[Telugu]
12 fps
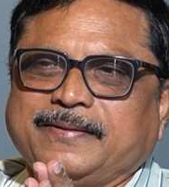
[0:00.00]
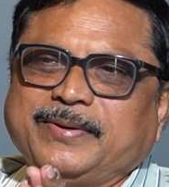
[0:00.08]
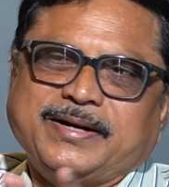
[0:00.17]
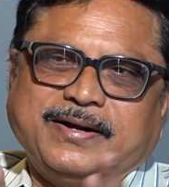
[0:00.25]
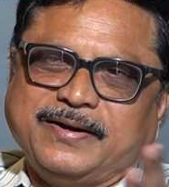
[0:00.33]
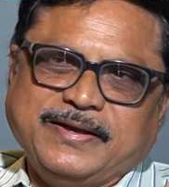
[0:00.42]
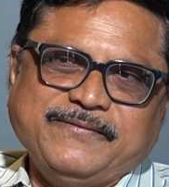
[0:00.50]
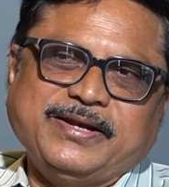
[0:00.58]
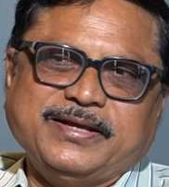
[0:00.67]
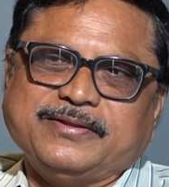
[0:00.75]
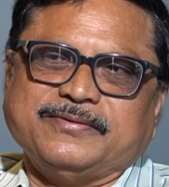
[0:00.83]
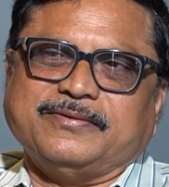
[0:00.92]
మరి అట్లేమీ
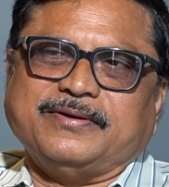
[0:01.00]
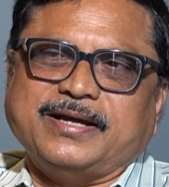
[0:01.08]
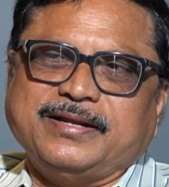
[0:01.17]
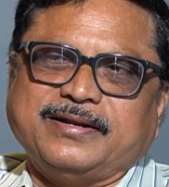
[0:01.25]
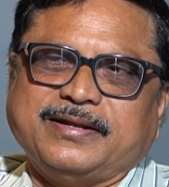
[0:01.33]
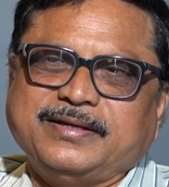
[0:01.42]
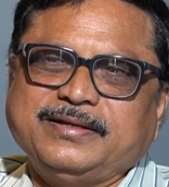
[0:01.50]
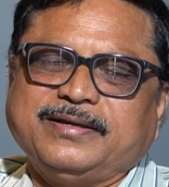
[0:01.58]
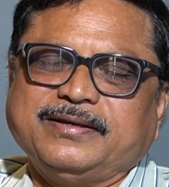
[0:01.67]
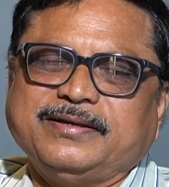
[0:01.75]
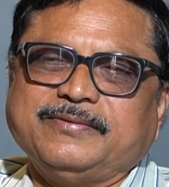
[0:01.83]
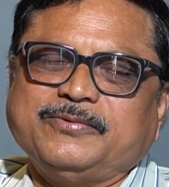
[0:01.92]
లేదు ఆయన
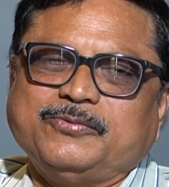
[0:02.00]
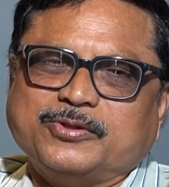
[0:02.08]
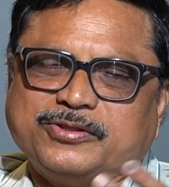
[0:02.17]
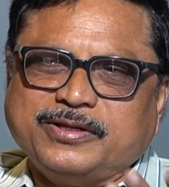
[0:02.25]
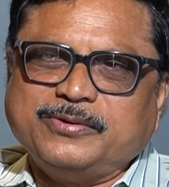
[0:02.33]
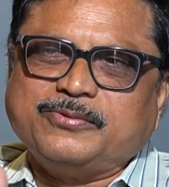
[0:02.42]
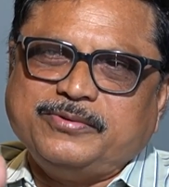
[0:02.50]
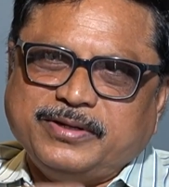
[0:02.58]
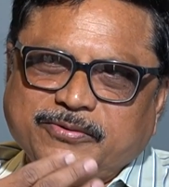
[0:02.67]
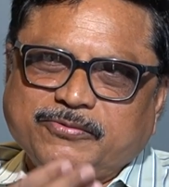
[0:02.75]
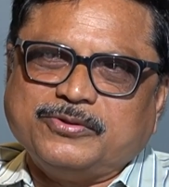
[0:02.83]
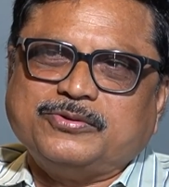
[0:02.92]
రాజకీయం
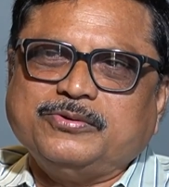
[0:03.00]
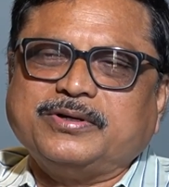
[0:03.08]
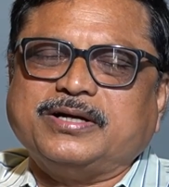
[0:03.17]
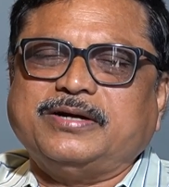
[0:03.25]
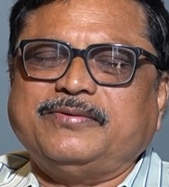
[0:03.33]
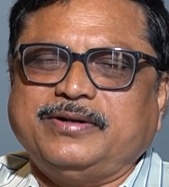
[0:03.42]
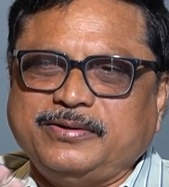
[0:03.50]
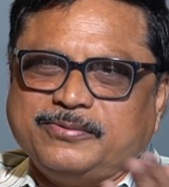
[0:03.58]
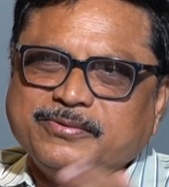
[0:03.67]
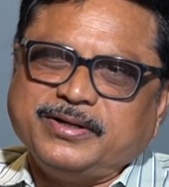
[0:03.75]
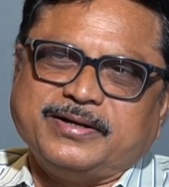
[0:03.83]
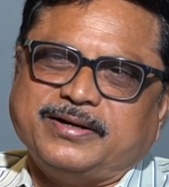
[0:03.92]
వద్దనుకుంటే వద్దు
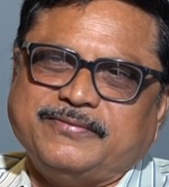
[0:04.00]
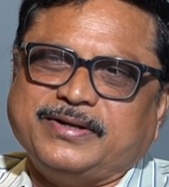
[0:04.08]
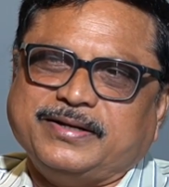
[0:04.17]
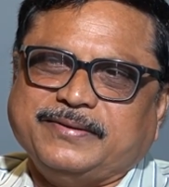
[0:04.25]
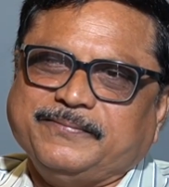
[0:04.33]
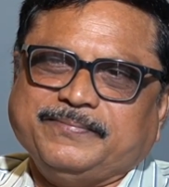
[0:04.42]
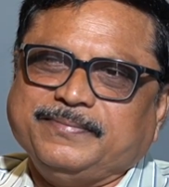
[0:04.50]
కావాలనుకుంటే కావాలి